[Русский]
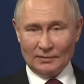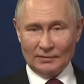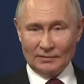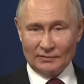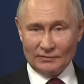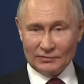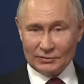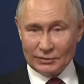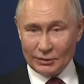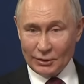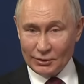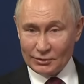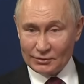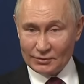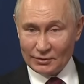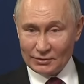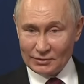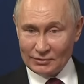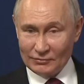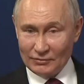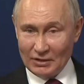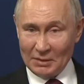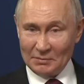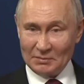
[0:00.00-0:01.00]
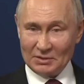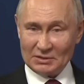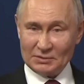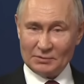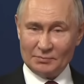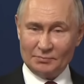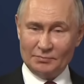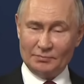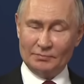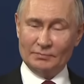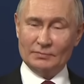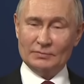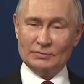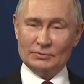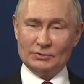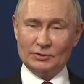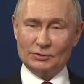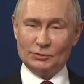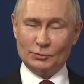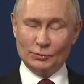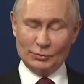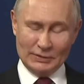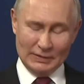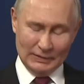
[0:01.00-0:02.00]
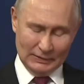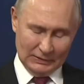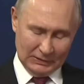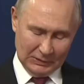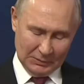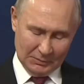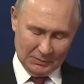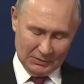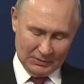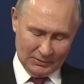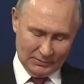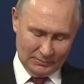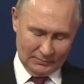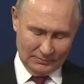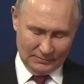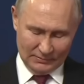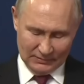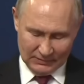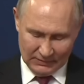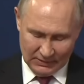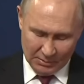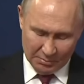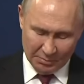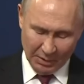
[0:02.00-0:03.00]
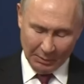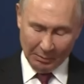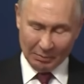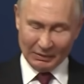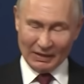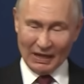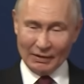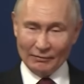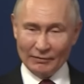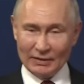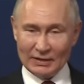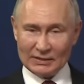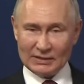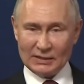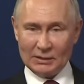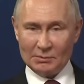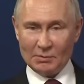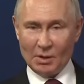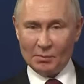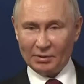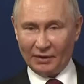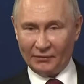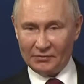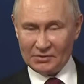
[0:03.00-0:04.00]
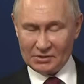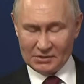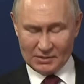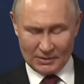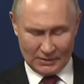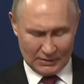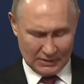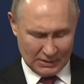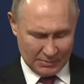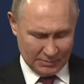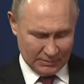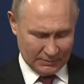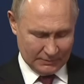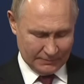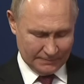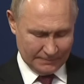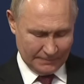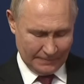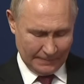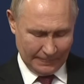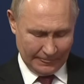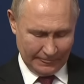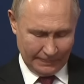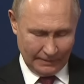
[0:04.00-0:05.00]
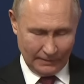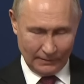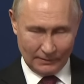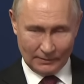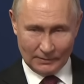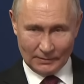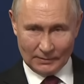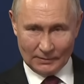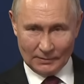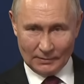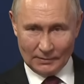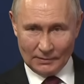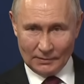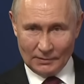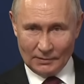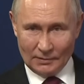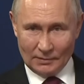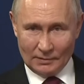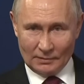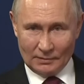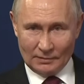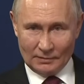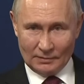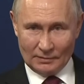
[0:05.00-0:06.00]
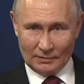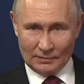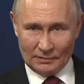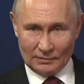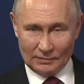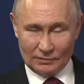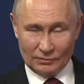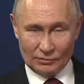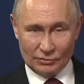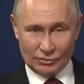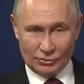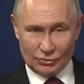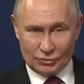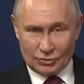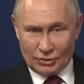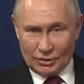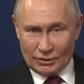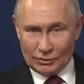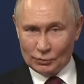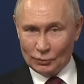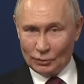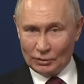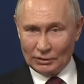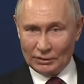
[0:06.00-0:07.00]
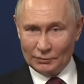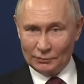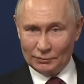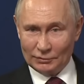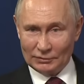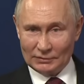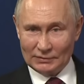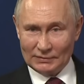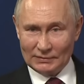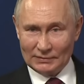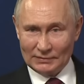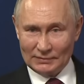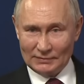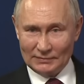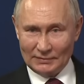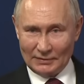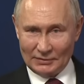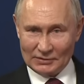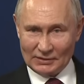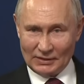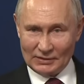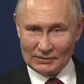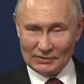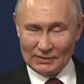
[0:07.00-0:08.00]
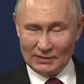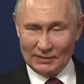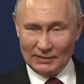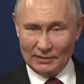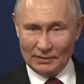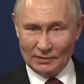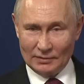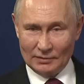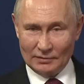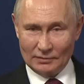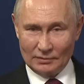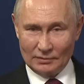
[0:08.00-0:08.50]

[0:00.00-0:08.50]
встретиться с вами, со студентами, преподавателями, профессорами. А, сейчас только вот рассказали